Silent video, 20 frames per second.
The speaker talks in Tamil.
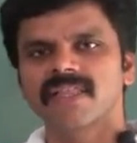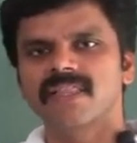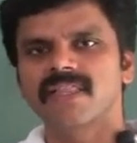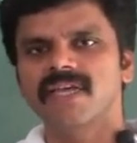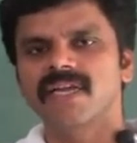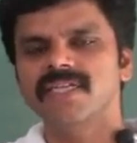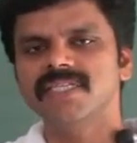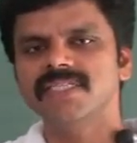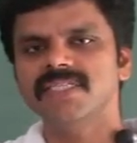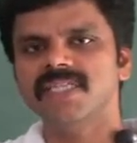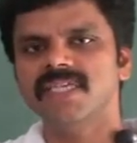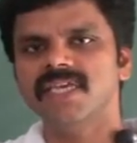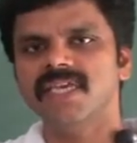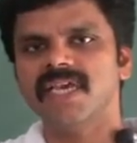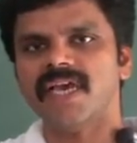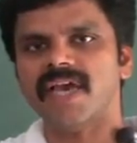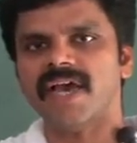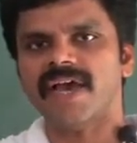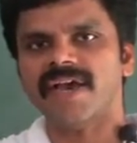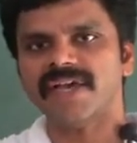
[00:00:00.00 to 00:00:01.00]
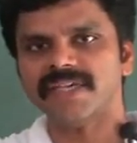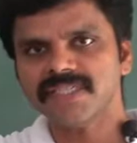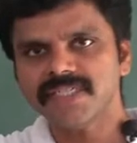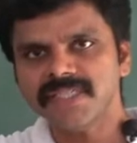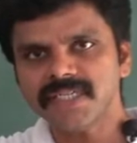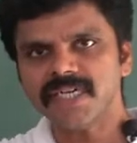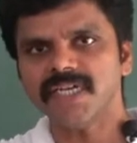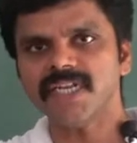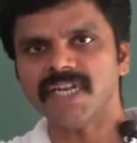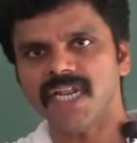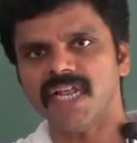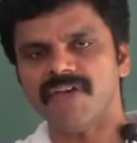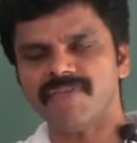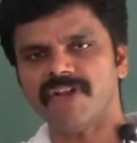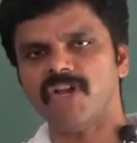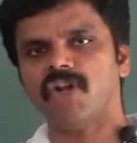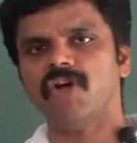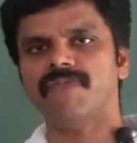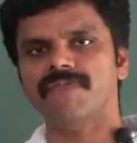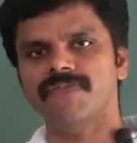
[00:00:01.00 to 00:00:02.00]
தட் இஸ் தி ஆசிட்
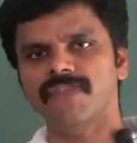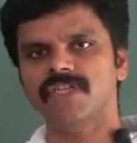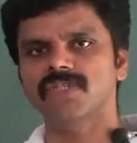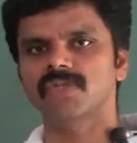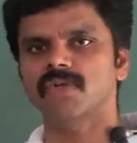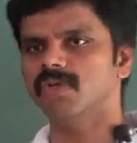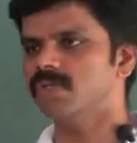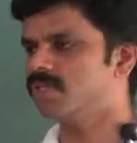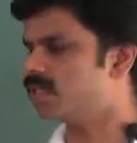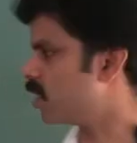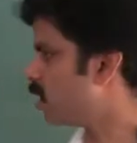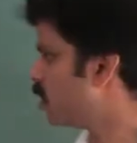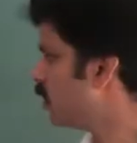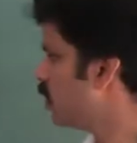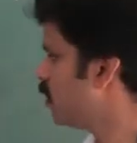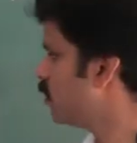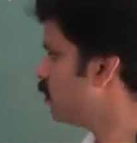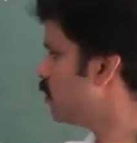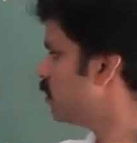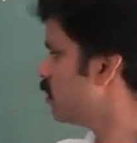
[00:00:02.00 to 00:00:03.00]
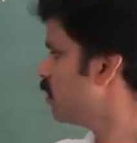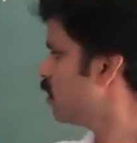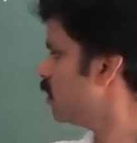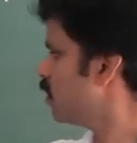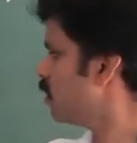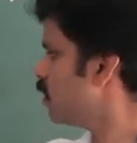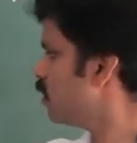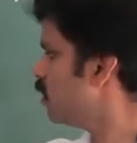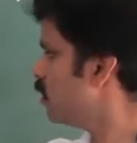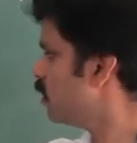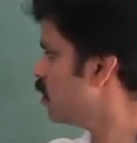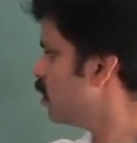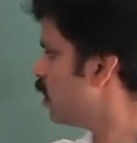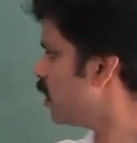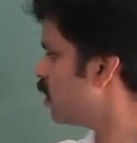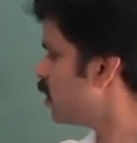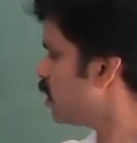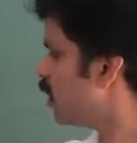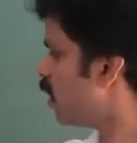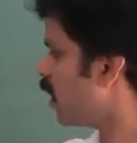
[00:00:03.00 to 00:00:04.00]
லெவல் ஆஃப் தட் சொல்யூஷன் இது வந்து இது
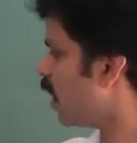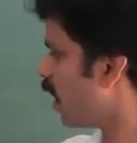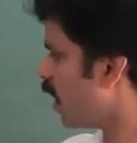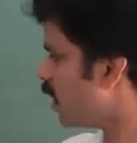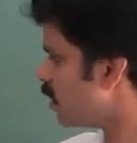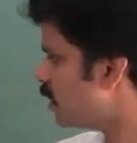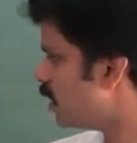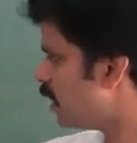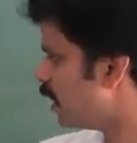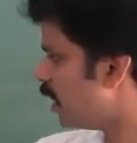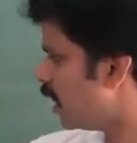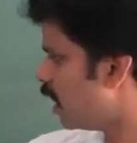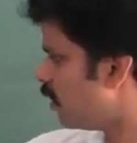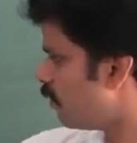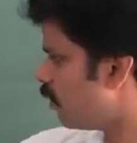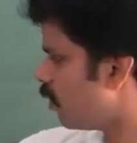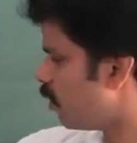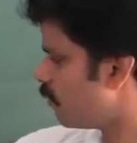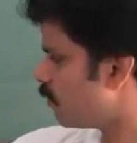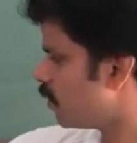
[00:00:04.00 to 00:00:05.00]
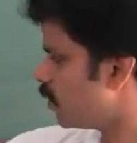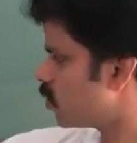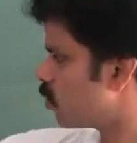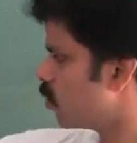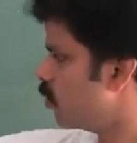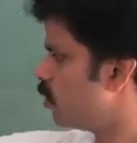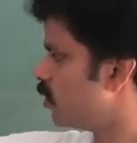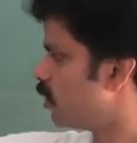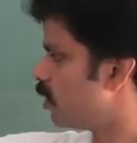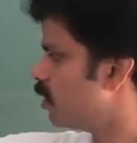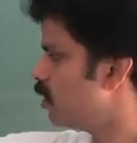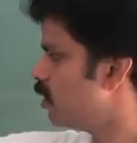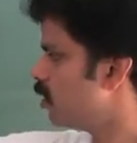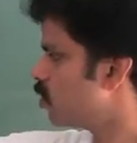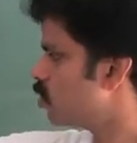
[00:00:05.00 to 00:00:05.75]
என்னதுன்னா ஆசிட் லெவல் ஆஃப் தட் சொல்யூஷன் இந்த